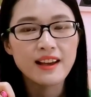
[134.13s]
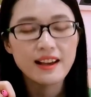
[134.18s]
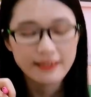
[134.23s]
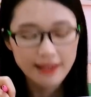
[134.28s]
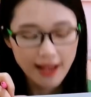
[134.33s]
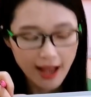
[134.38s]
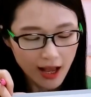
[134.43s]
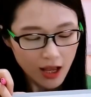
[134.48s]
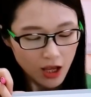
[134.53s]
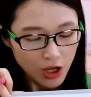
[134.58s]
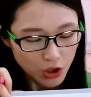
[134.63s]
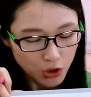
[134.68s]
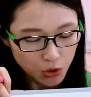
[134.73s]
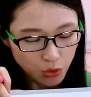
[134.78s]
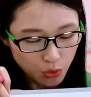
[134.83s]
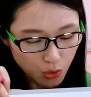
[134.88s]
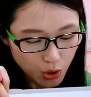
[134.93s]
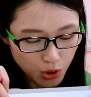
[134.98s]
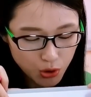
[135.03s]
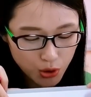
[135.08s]
那
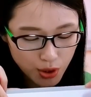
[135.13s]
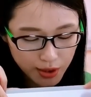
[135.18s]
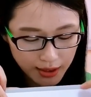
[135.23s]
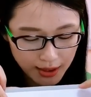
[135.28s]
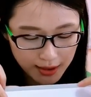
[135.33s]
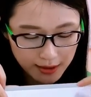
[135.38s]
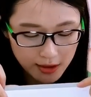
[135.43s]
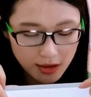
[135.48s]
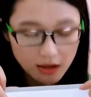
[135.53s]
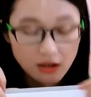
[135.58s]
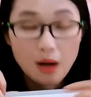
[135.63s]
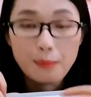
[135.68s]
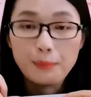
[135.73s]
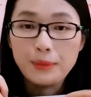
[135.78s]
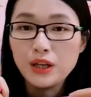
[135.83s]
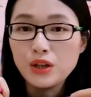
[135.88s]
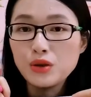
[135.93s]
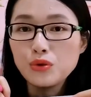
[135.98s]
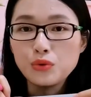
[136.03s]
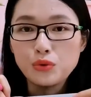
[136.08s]
如果说你的这个
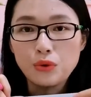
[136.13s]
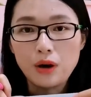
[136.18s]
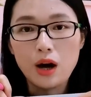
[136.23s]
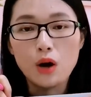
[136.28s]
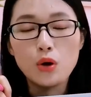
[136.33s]
拼读啊，